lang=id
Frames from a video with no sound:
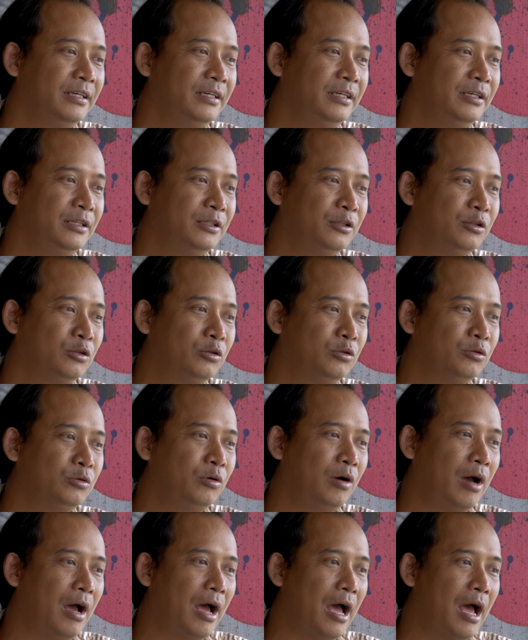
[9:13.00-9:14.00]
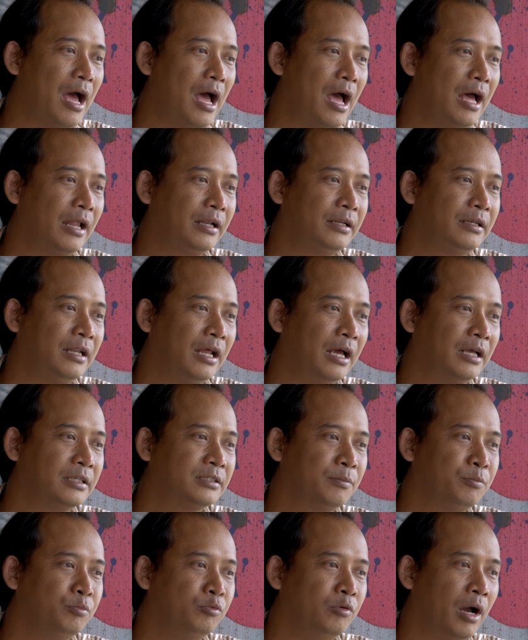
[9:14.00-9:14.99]
itu ada
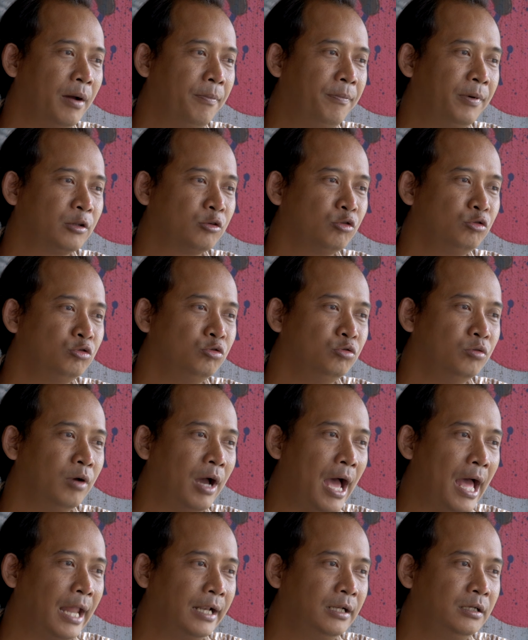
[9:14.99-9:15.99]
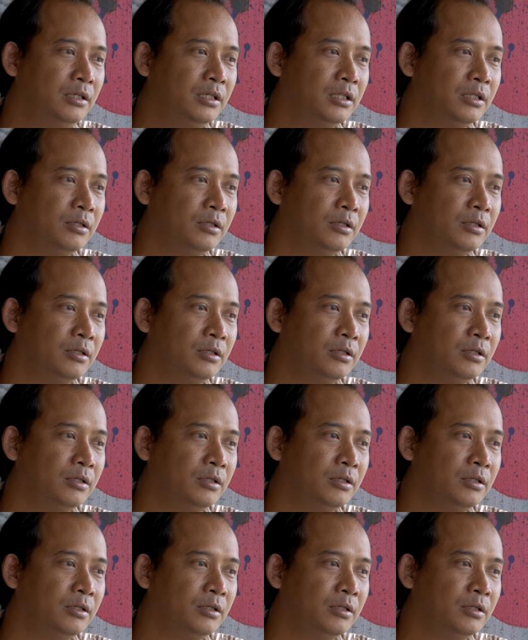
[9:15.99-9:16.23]
sebuah pertunjukan